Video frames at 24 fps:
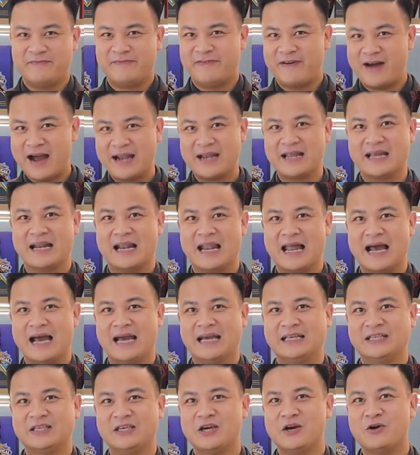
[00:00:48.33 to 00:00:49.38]
và để
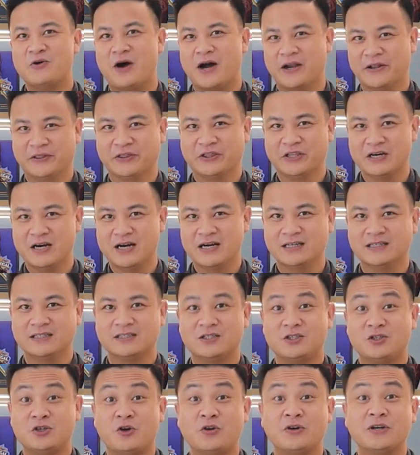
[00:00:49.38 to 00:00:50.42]
lại nhiều ấn tượng
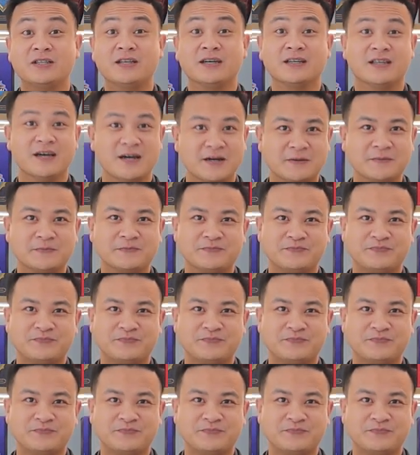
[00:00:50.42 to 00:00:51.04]
cho người thưởng thức.